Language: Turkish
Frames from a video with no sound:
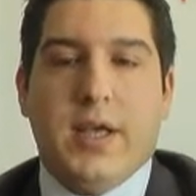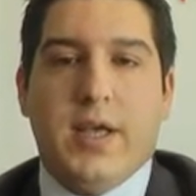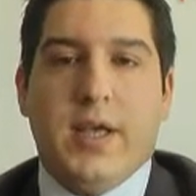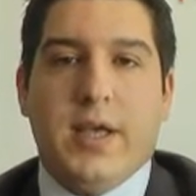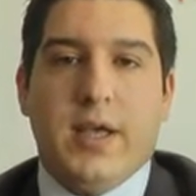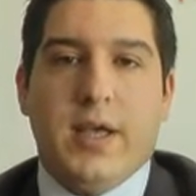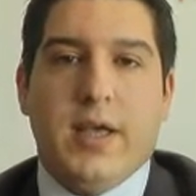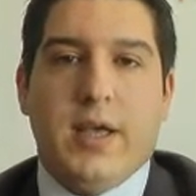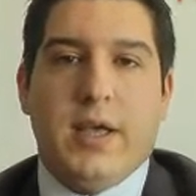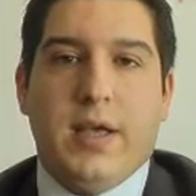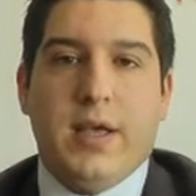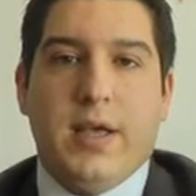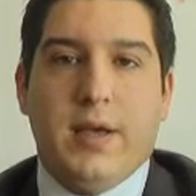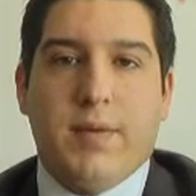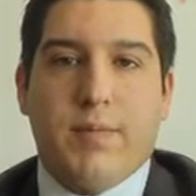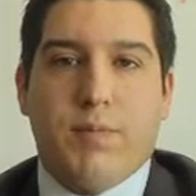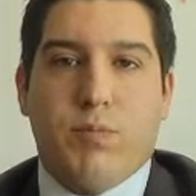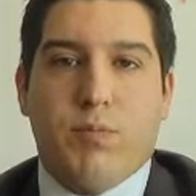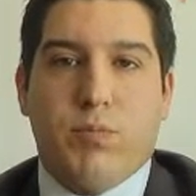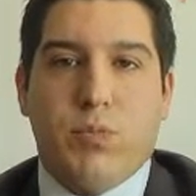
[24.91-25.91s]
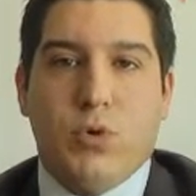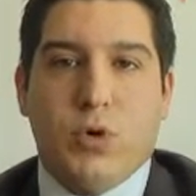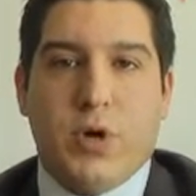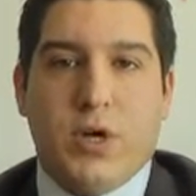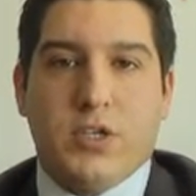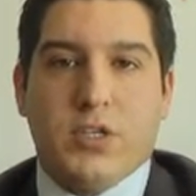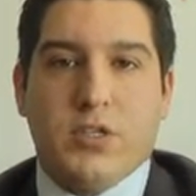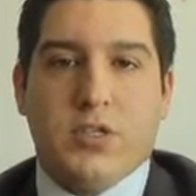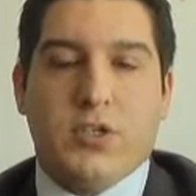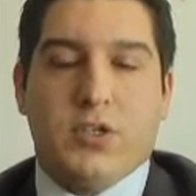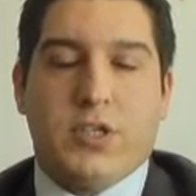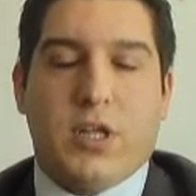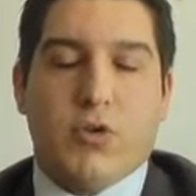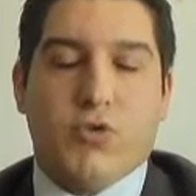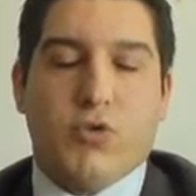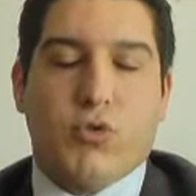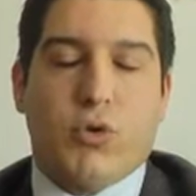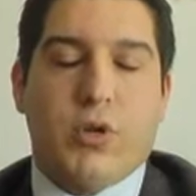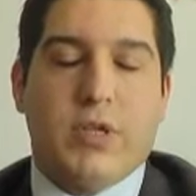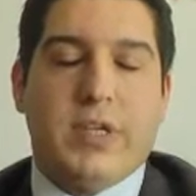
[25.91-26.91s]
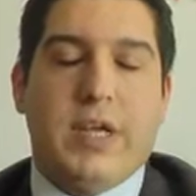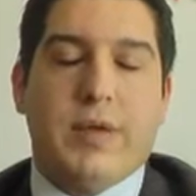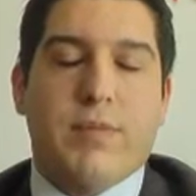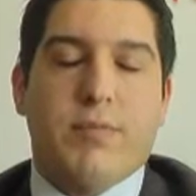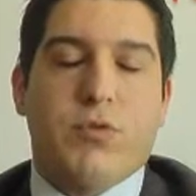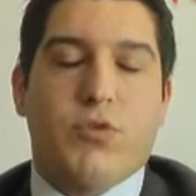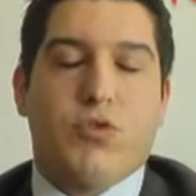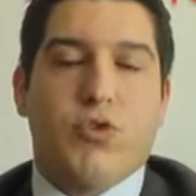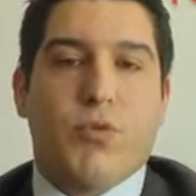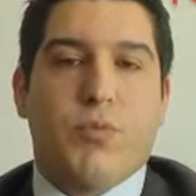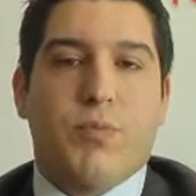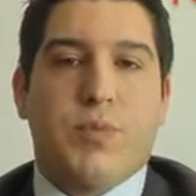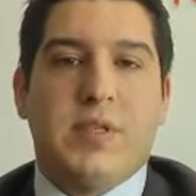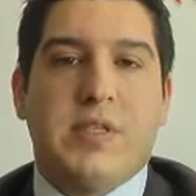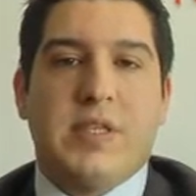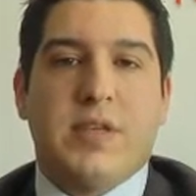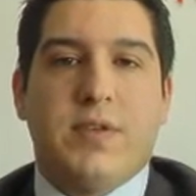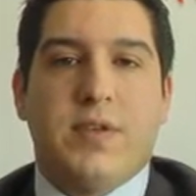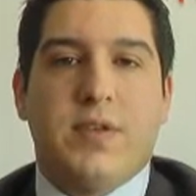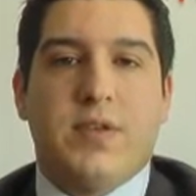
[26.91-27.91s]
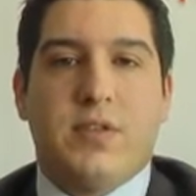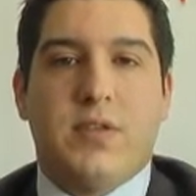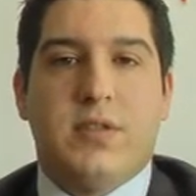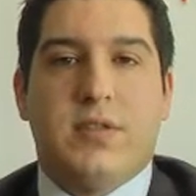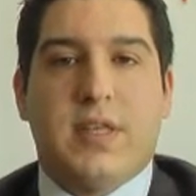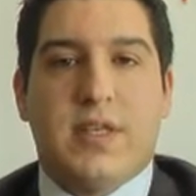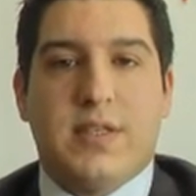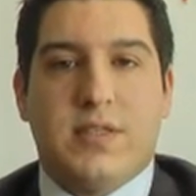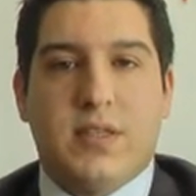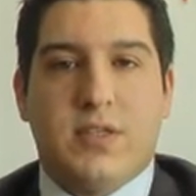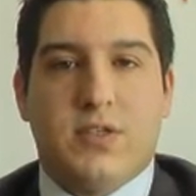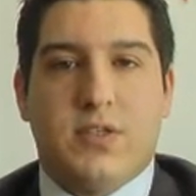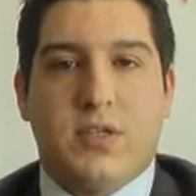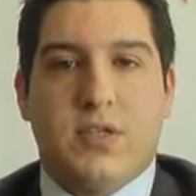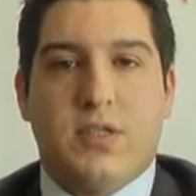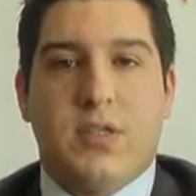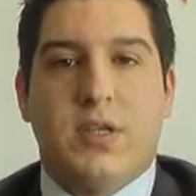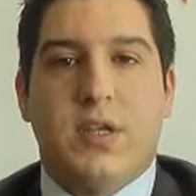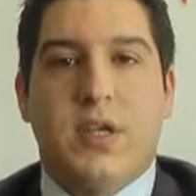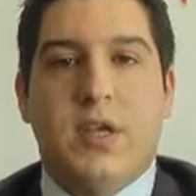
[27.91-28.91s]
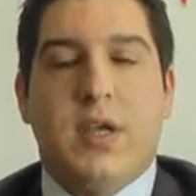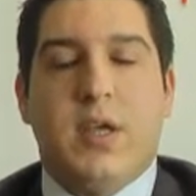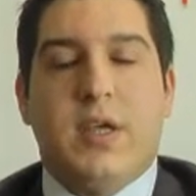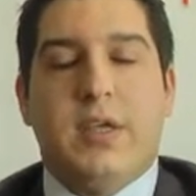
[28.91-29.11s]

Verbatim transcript: E, bu açılıştan sonra 74.000 seviyesini test edecektir.